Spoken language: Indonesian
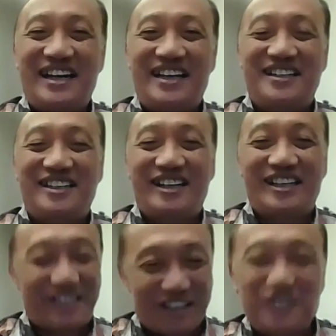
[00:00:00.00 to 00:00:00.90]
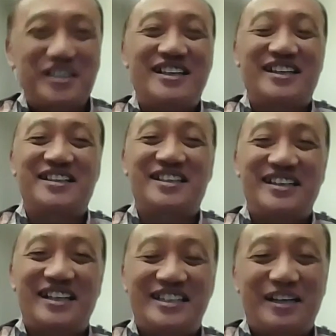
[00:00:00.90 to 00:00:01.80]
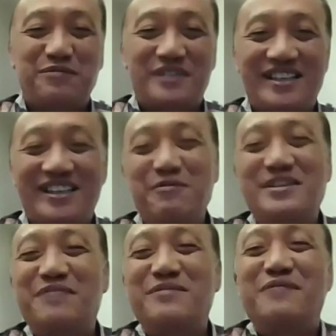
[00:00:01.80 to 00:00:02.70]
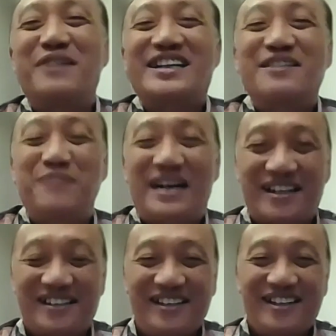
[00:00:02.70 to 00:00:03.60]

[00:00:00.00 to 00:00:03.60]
Dan uh, ya tentu saja kita tidak siap, saya tidak bisa menebak-nebak